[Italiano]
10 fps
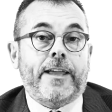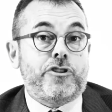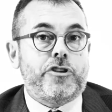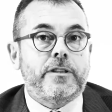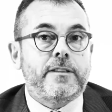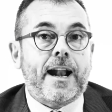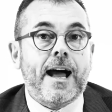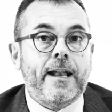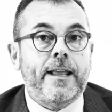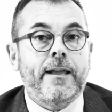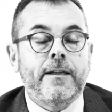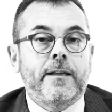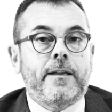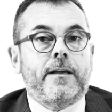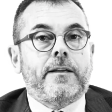è centrale
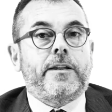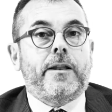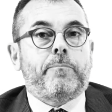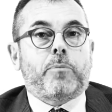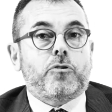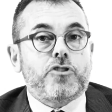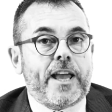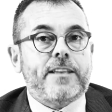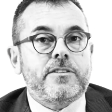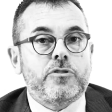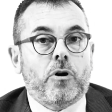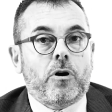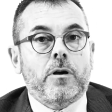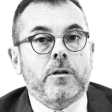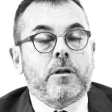nel
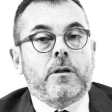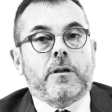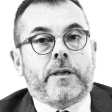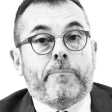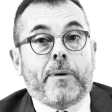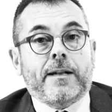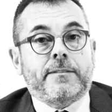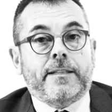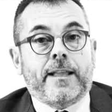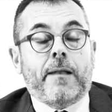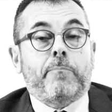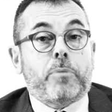processo che parte dal